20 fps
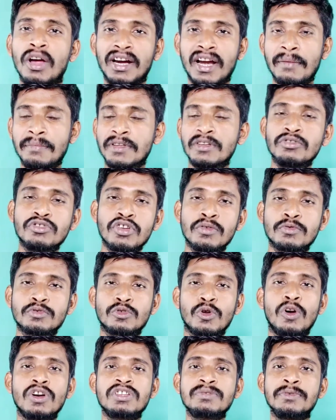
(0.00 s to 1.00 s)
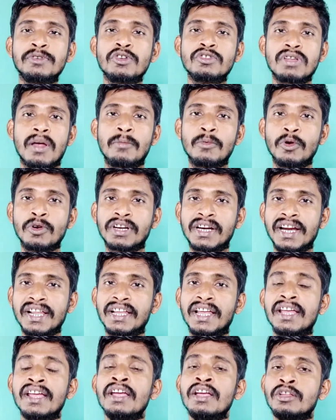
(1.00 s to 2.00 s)
तो अगर आप यूट्यूब शॉर्ट्स वीडियोस अपलोड
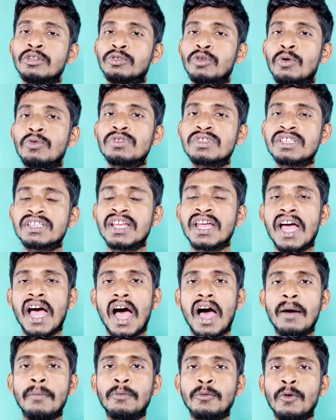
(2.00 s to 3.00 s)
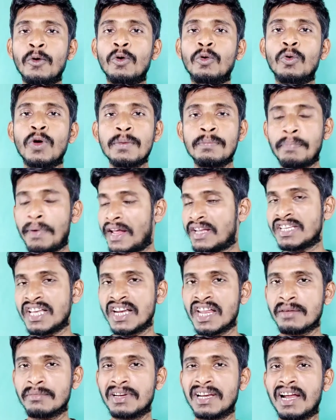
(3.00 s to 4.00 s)
करेंगे तो उससे आपको कोई
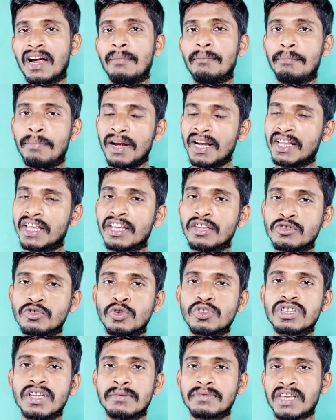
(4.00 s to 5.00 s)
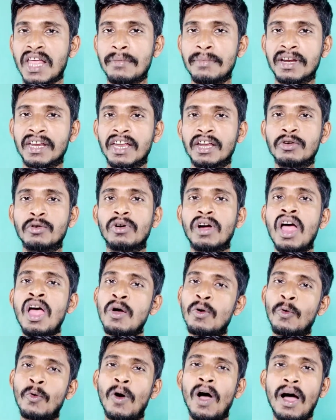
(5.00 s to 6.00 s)
पैसा नहीं मिलेगा बल्कि जो सब्सक्राइबर गेन
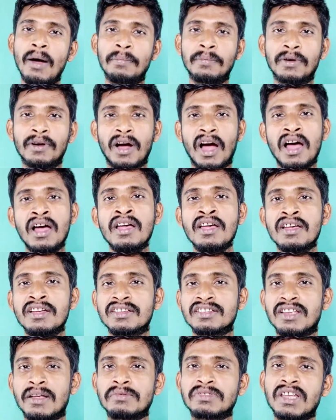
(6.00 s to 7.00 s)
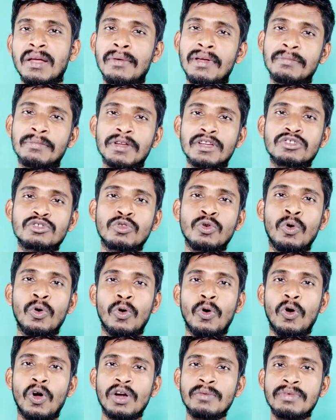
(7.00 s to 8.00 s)
होगा वो आपका सब्सक्राइबर बेस
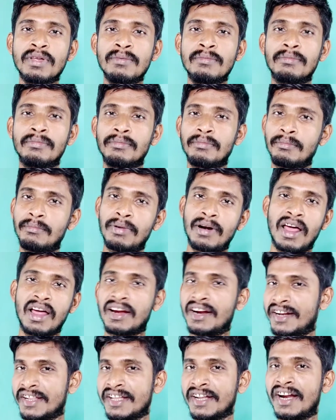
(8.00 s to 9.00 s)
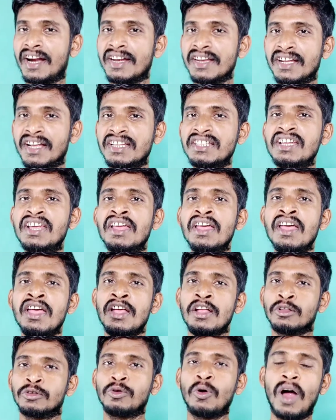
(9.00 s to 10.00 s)
को और भी बड़ा कर देगा ठीक है जी
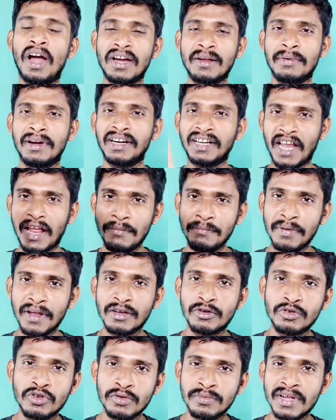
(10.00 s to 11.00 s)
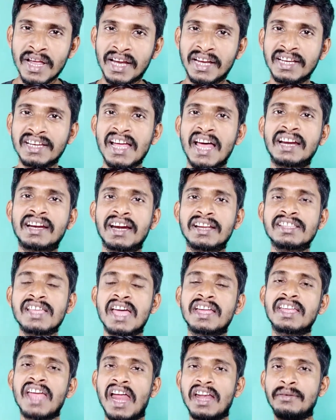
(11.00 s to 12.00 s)
तो आने वाले टाइम पर यूट्यूब ये क्लियर कर
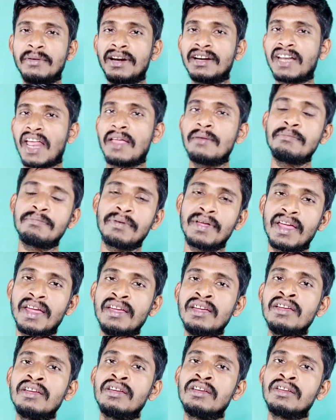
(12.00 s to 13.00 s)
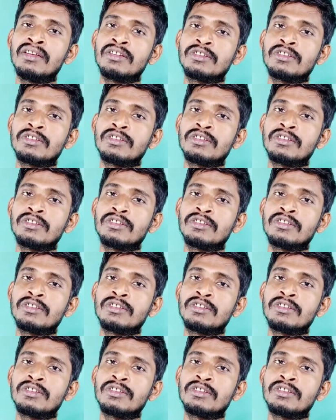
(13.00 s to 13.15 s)
दिया कि आने वाले टाइम पर